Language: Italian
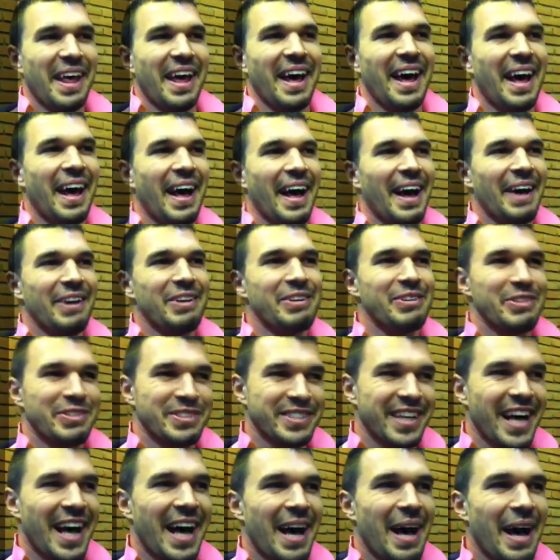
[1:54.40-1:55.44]
Uh, lui lo
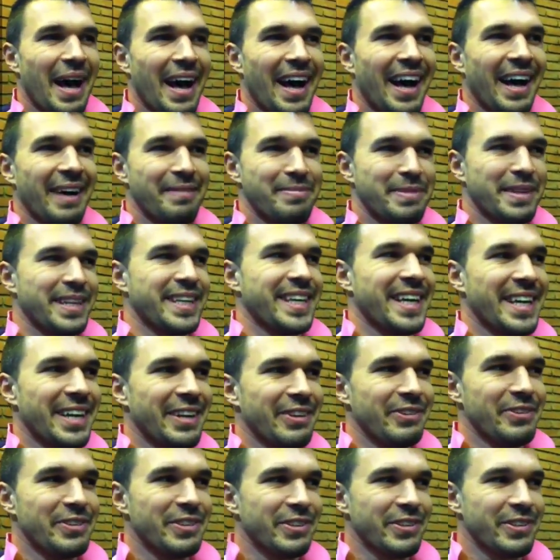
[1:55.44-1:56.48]
sa perché
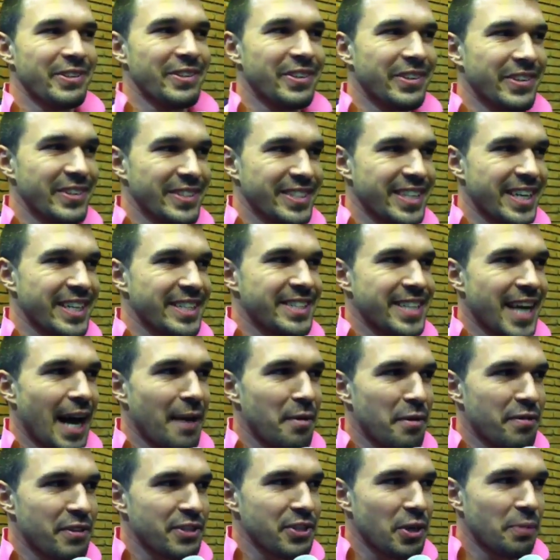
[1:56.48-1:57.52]
noi lo
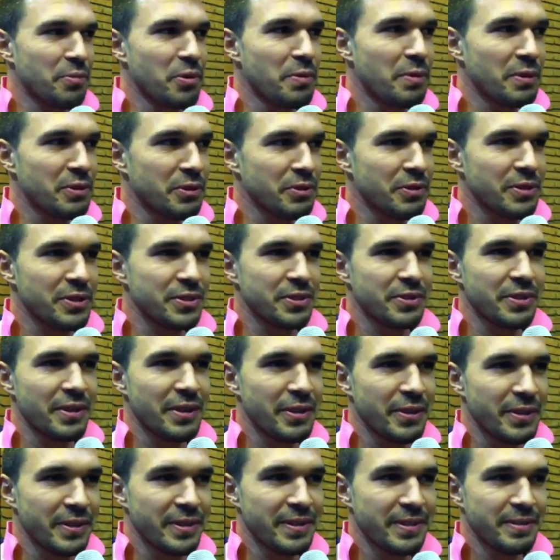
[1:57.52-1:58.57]
scherziamo e facciamo più battute su di
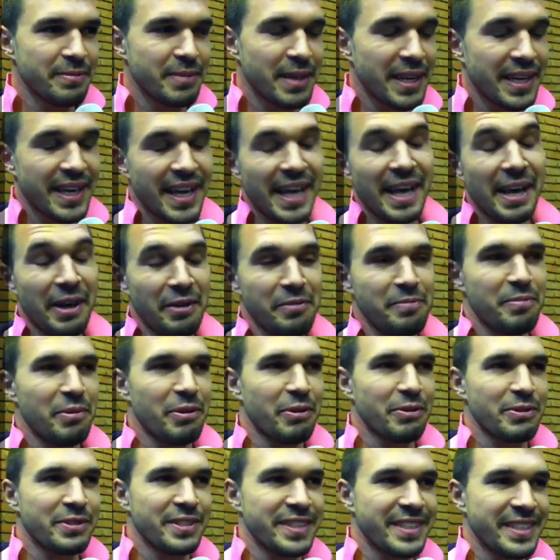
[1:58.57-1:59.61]
lui, perché è un po'
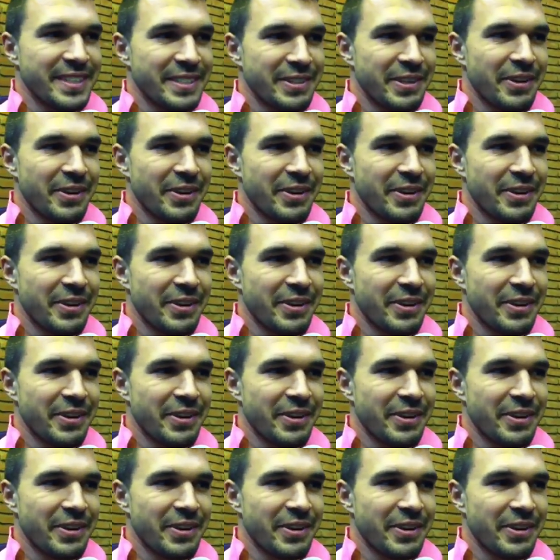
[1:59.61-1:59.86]
così, è